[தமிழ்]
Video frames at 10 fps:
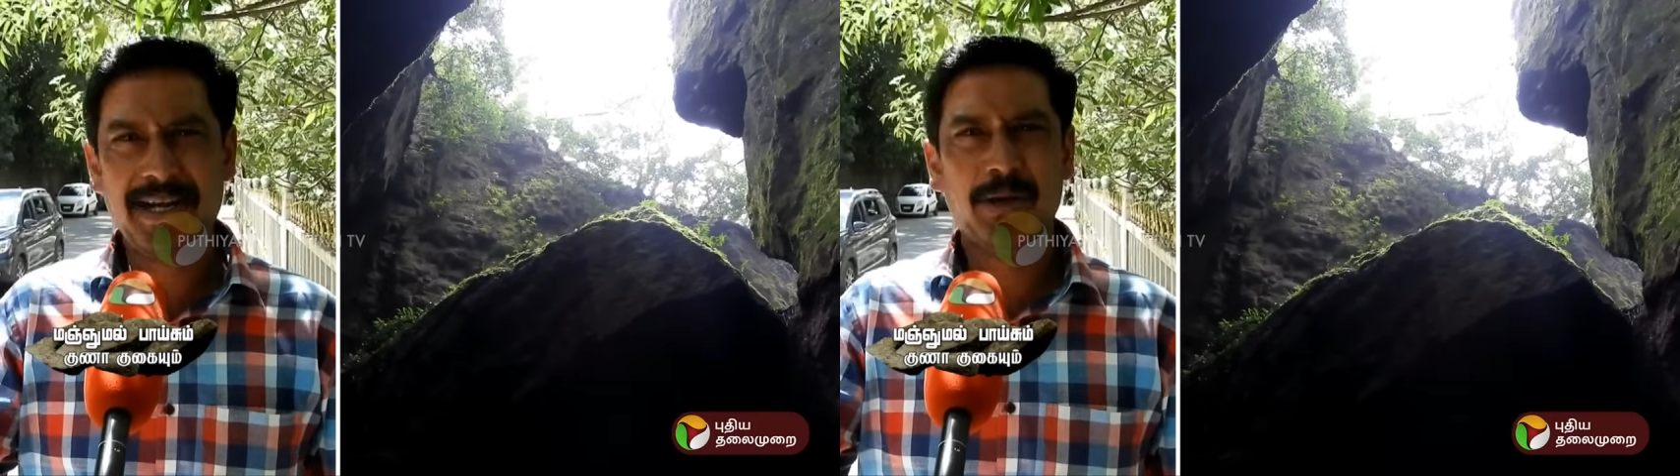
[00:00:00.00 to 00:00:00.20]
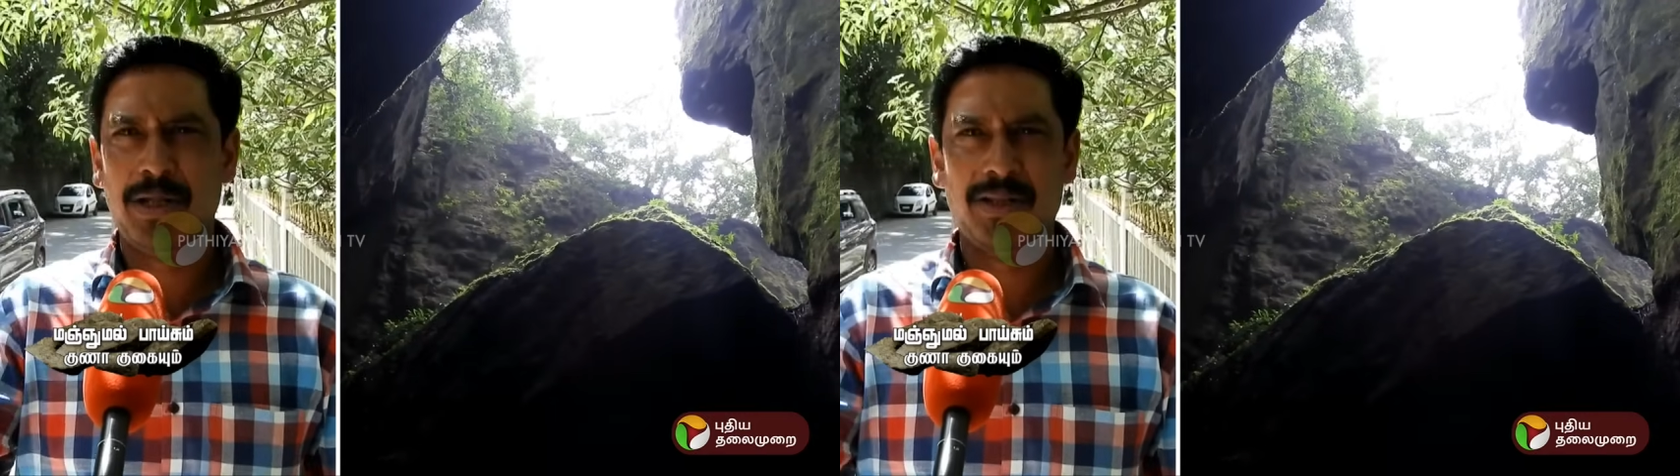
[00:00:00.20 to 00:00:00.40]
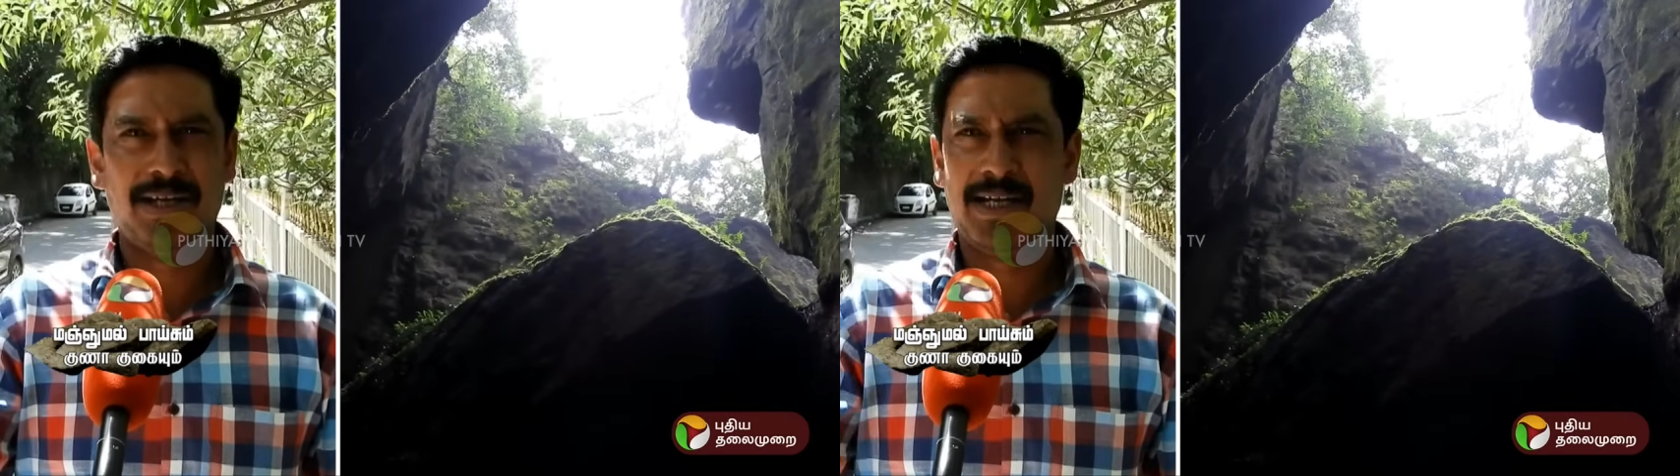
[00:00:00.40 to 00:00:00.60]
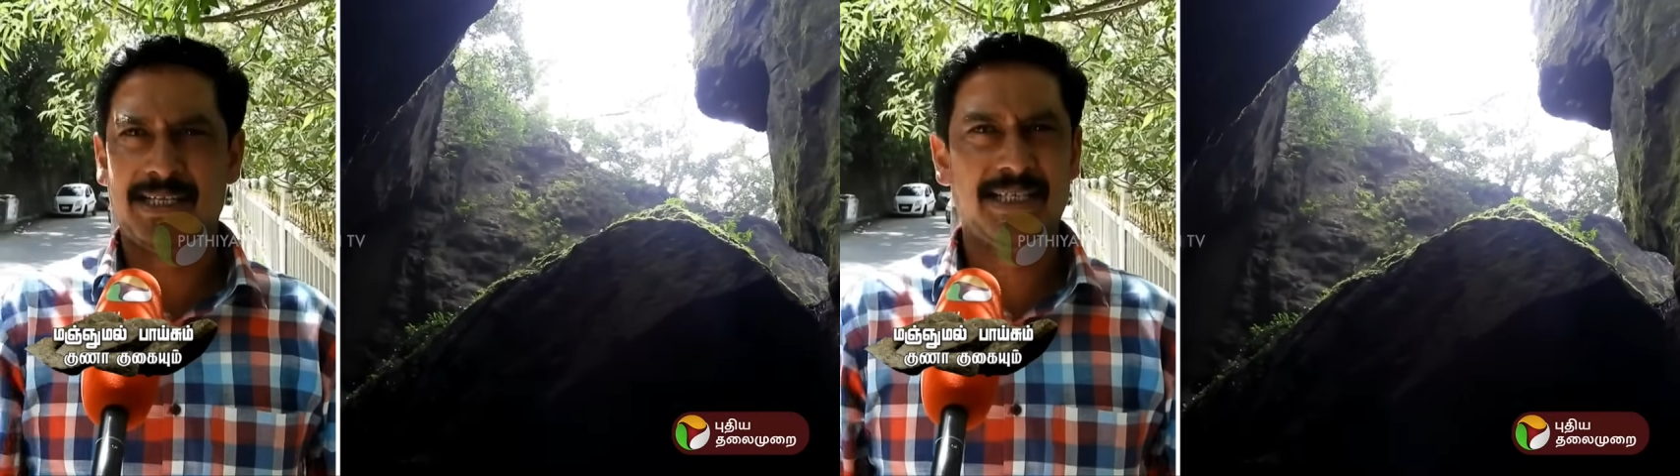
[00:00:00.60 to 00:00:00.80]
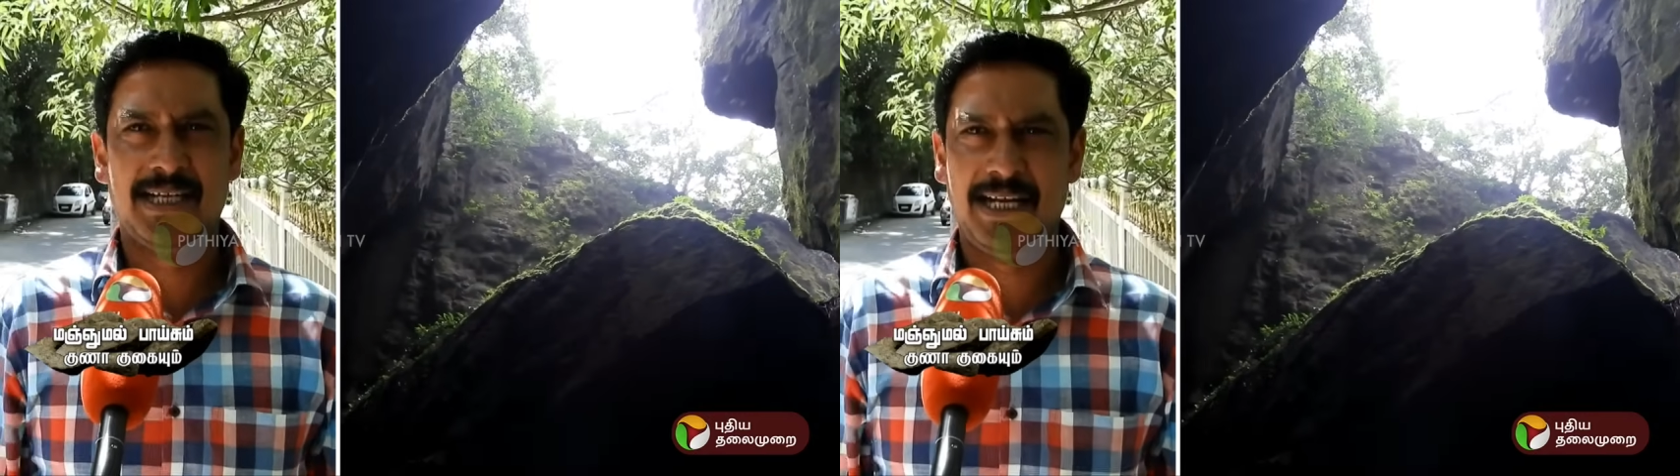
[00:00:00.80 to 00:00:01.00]
பாதிக்கூடியதை
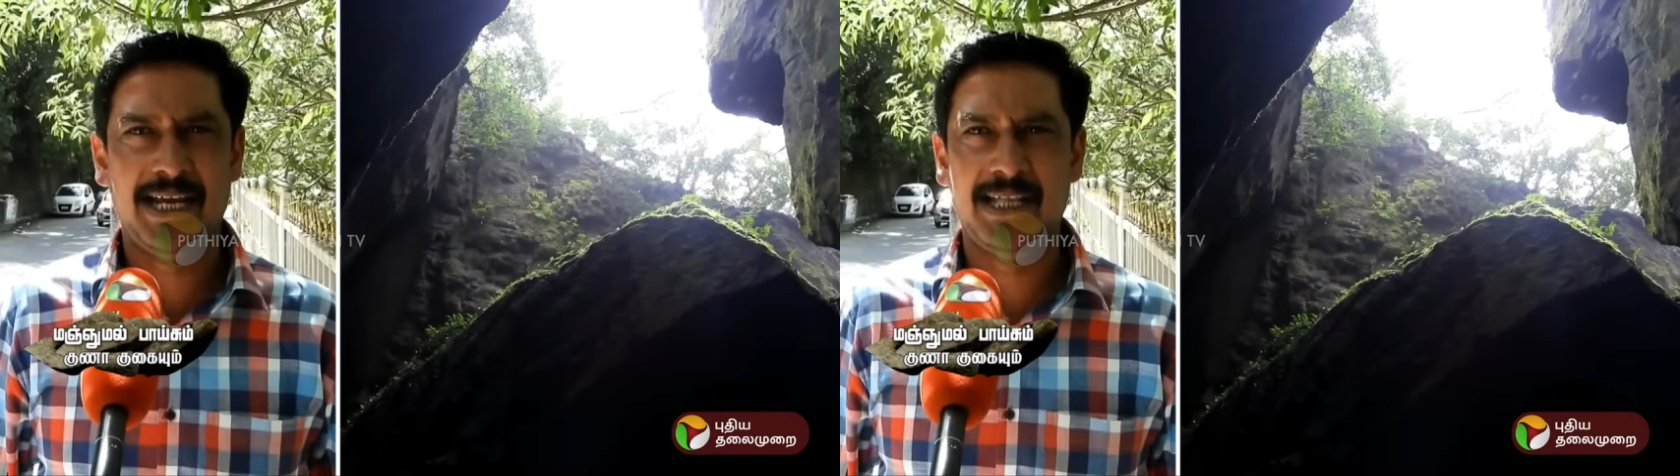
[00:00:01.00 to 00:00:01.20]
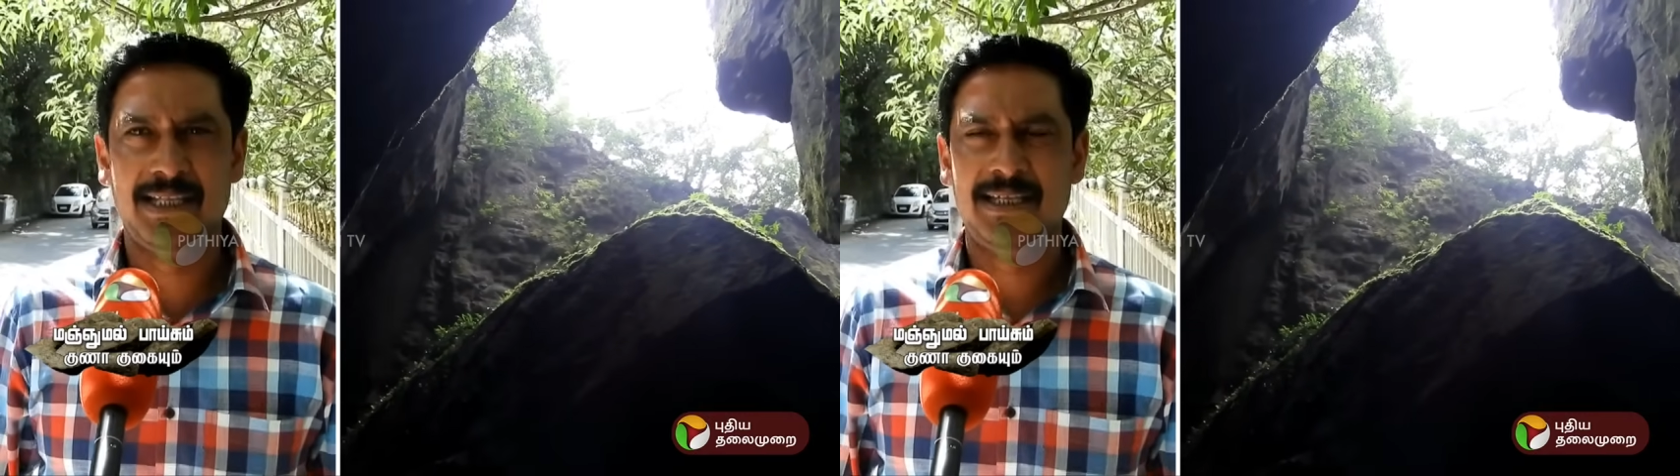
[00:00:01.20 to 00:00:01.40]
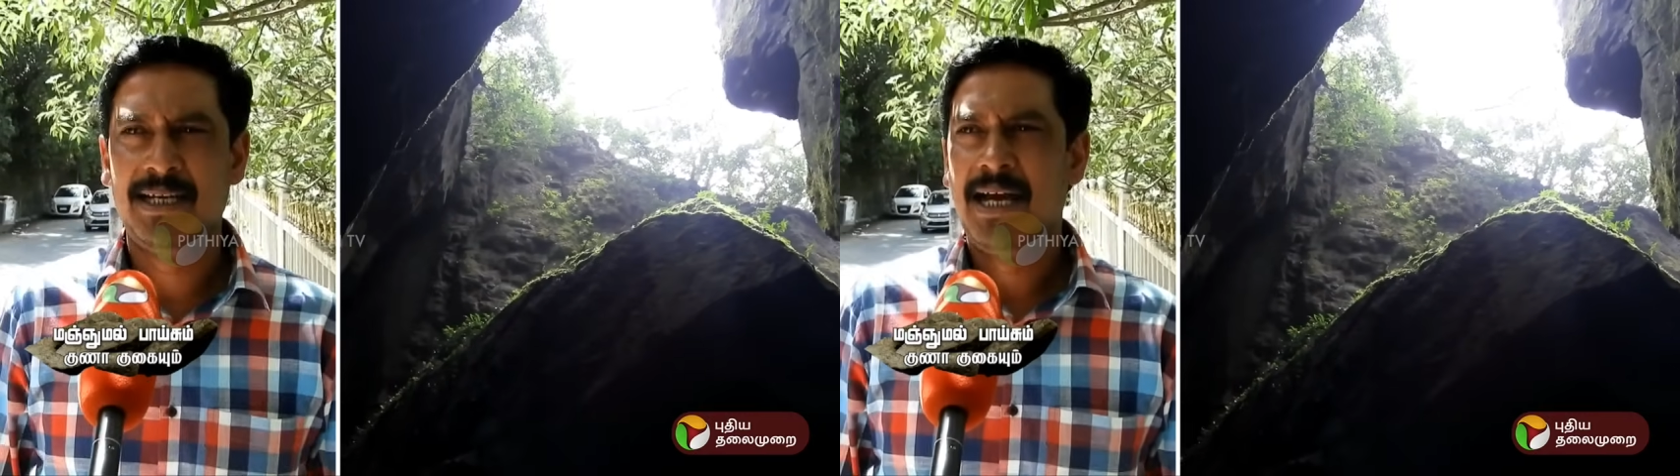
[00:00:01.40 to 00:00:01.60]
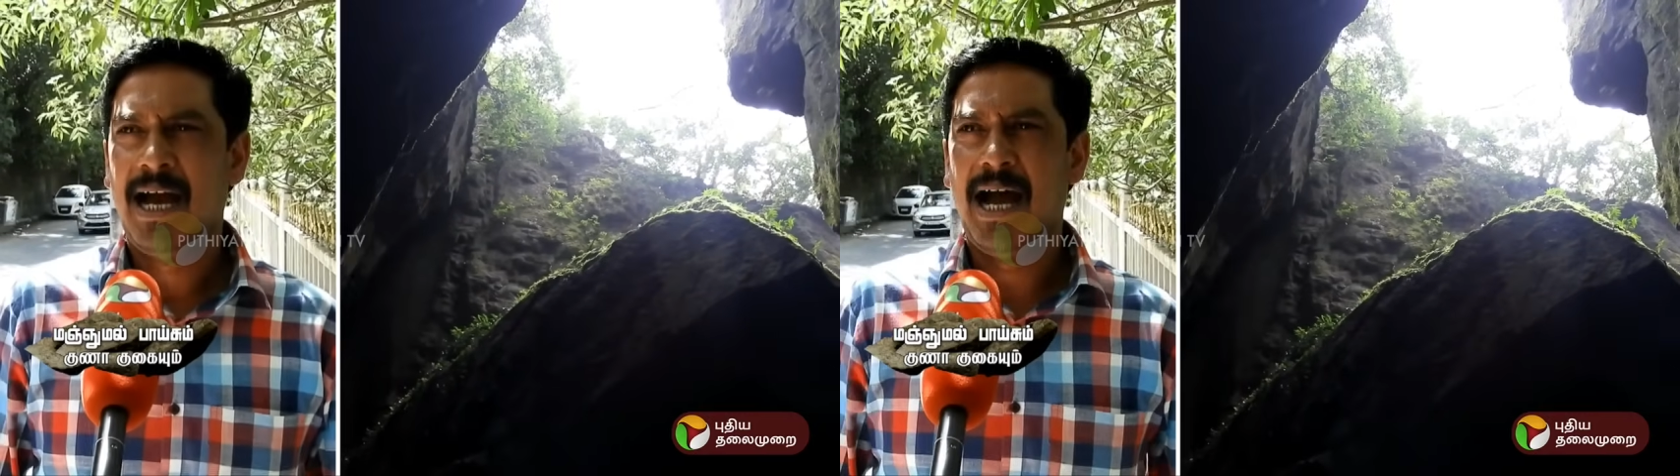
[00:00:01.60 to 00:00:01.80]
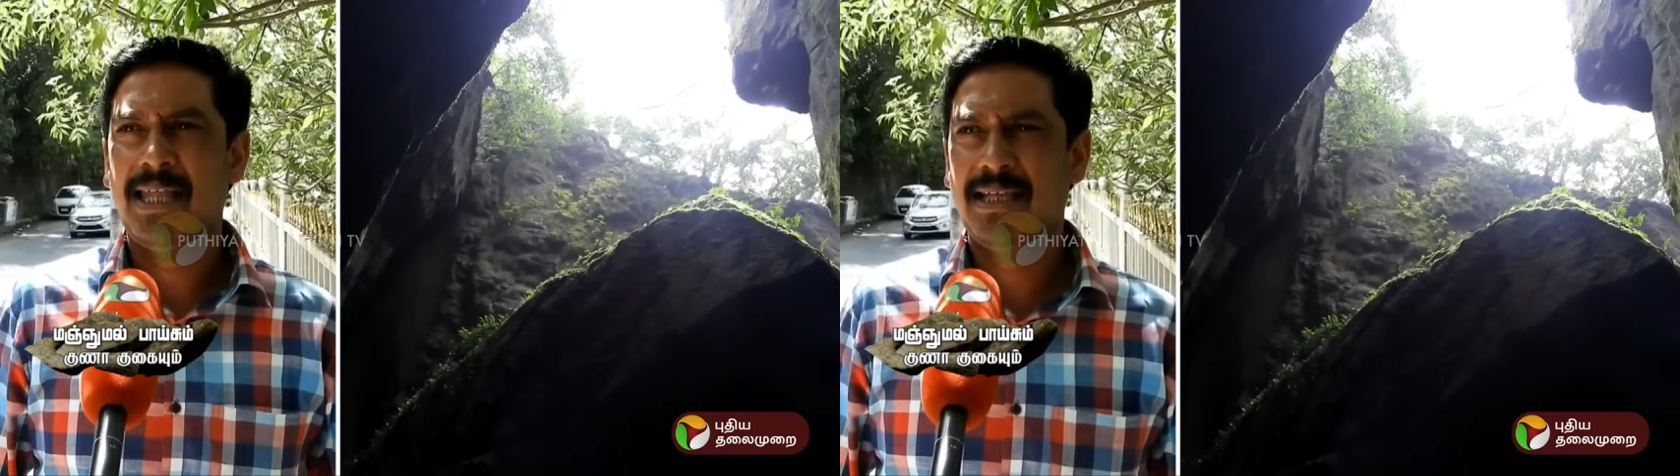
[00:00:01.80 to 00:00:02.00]
கிடைச்சது கிடையாது
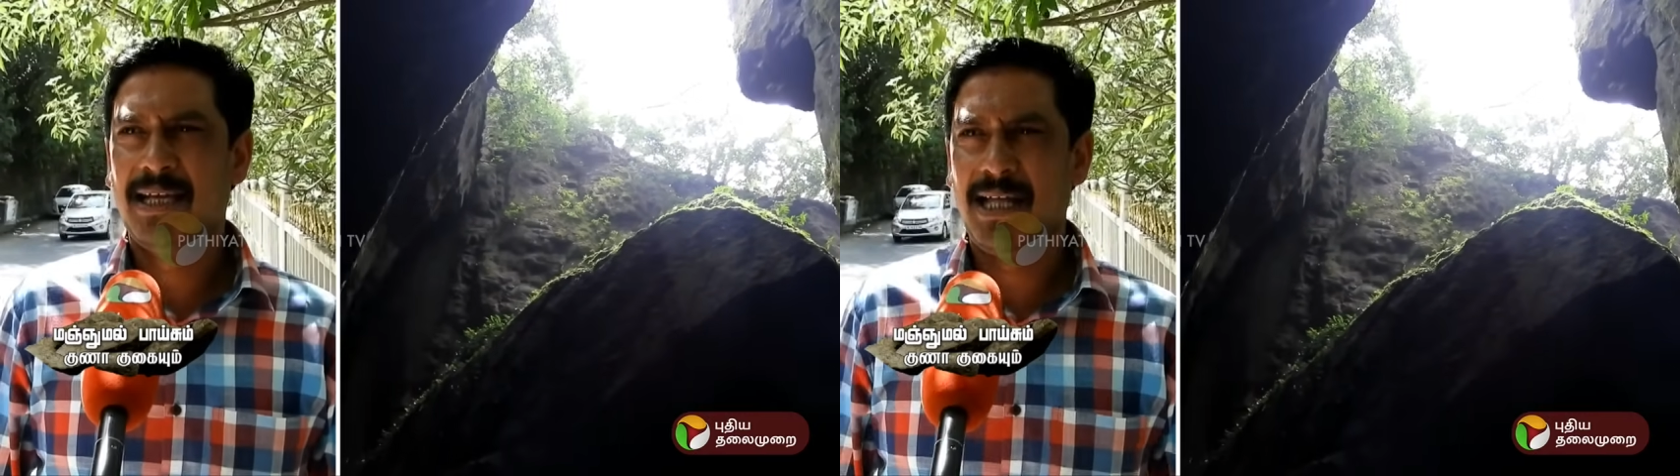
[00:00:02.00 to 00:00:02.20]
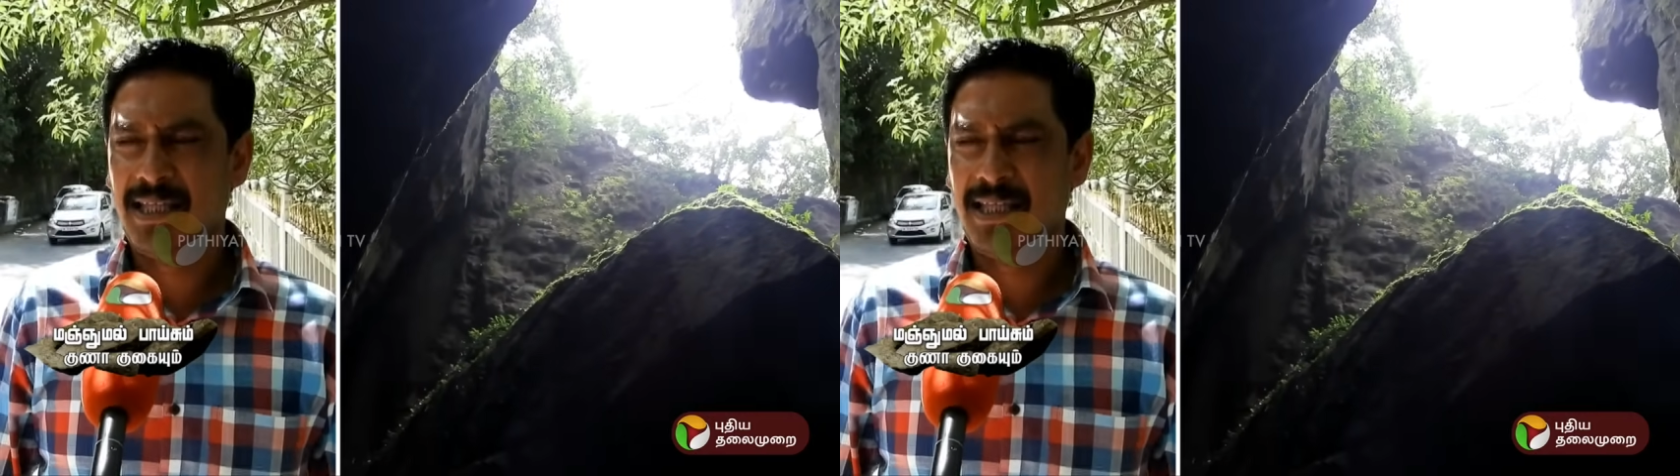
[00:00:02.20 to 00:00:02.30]
அது